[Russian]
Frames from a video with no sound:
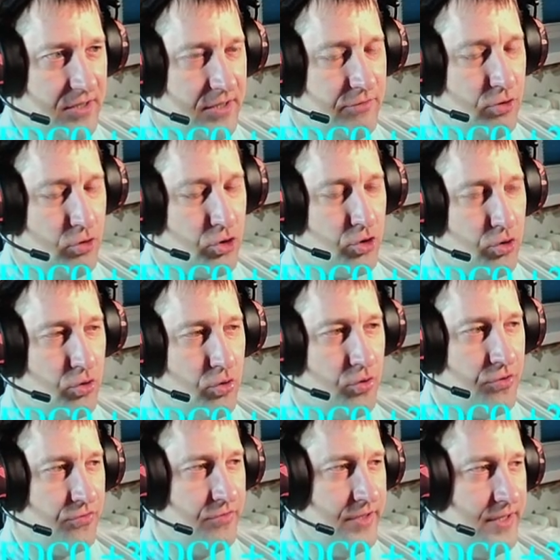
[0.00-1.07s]
И все, что он
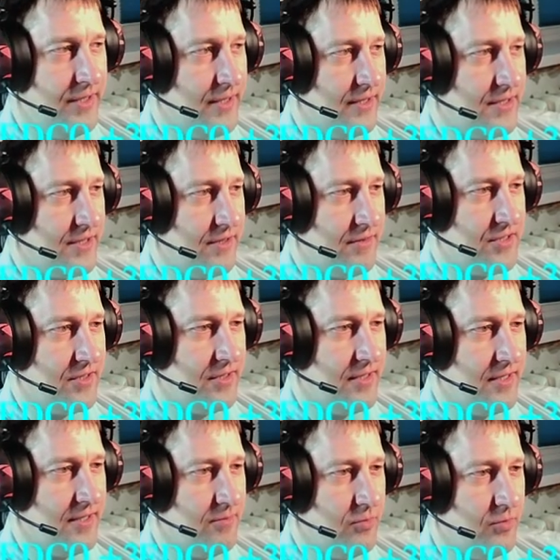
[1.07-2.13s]
выиграет, соответственно, я
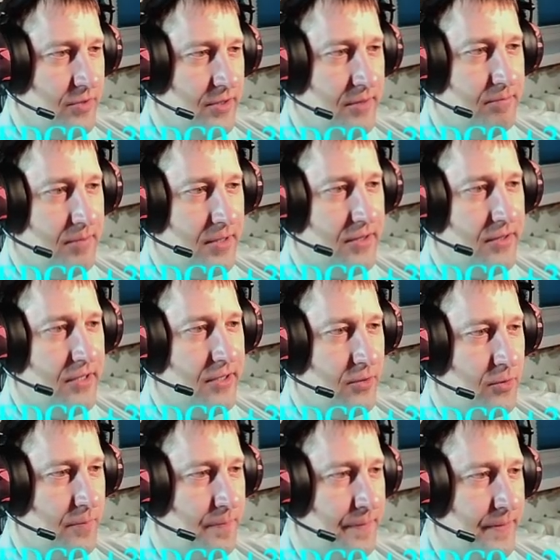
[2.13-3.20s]
ему и подарю.